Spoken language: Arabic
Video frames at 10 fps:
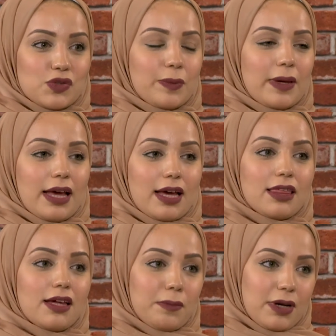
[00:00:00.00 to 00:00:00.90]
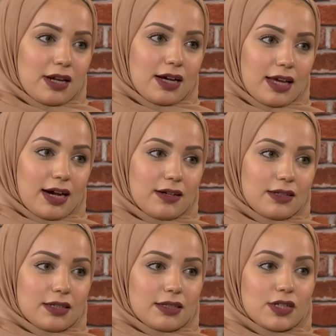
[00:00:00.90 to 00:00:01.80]
وقد حرصت قناه
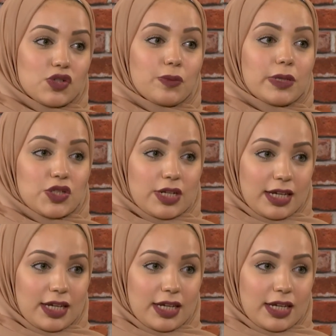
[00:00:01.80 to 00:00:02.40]
رواد على